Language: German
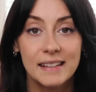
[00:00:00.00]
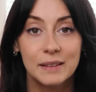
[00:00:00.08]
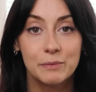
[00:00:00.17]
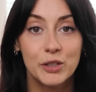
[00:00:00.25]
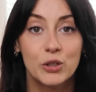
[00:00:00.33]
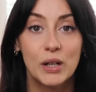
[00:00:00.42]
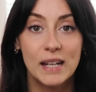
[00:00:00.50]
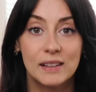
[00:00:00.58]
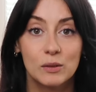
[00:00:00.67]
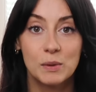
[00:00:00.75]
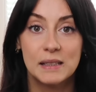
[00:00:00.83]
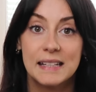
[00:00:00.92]
In diesem Video geht
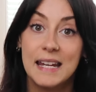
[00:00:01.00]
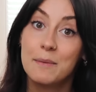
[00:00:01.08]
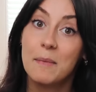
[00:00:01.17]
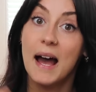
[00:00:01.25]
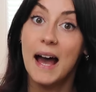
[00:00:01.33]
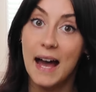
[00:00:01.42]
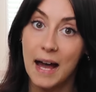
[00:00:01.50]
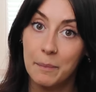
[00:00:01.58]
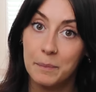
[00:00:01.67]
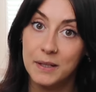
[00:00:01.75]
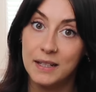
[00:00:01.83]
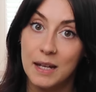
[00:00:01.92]
es um das Thema
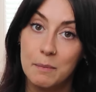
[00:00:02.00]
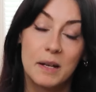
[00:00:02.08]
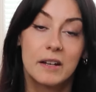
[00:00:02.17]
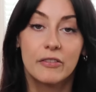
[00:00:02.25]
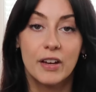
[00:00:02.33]
Abnehmen,